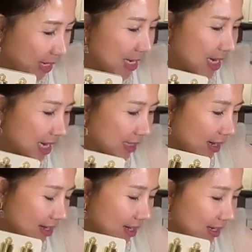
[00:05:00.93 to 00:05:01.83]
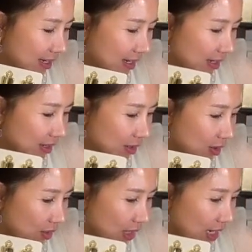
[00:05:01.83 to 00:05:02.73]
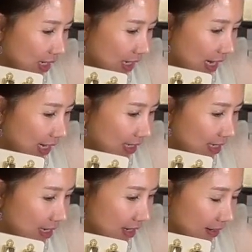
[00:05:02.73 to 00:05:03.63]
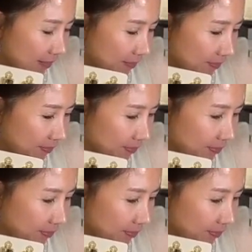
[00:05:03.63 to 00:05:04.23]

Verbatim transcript: đọc ở đây Hà thấy nè còn à, cái à,